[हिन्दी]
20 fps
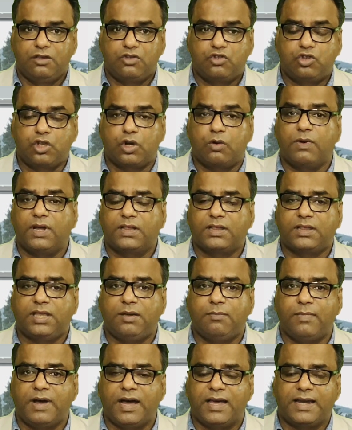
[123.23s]
जरूरत
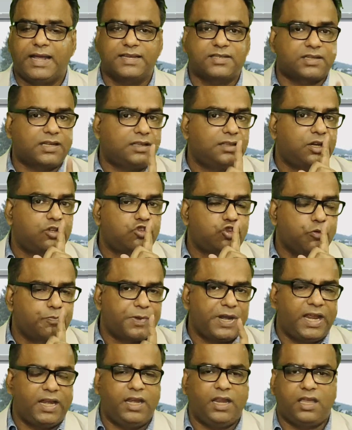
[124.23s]
थी महाराष्ट्र के अंदर
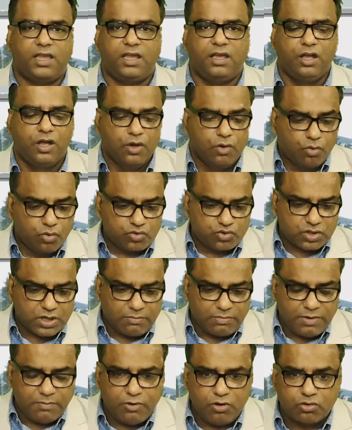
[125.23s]
चुप रहने की उस
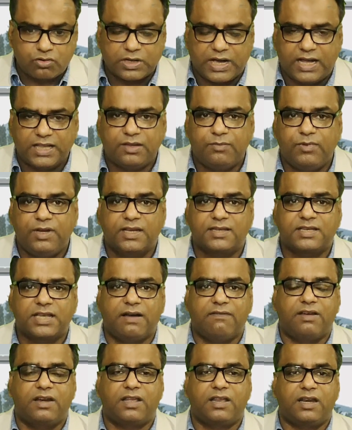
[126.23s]
समय भी उस आदमी ने
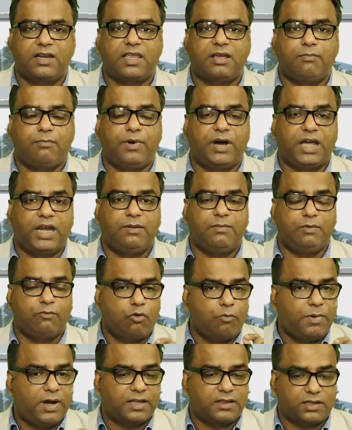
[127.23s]
सावरकर के बारे में
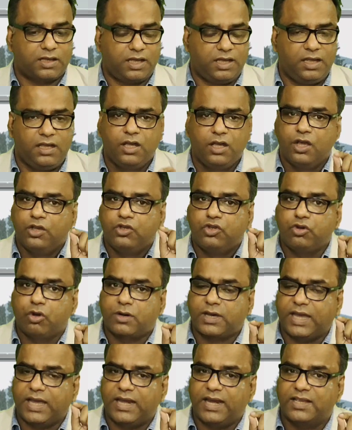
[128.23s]
वो बात कही जो
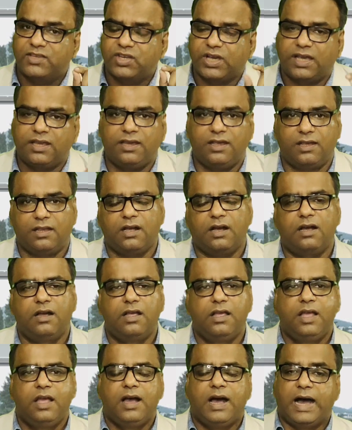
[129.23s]
कहना चाहिए था
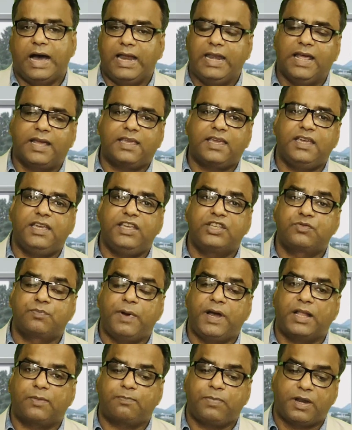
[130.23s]
हालांकि इस
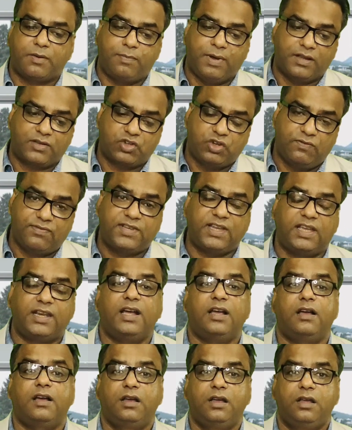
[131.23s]
बात पर
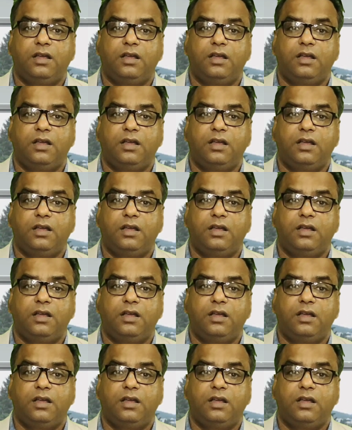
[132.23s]
शिवसेना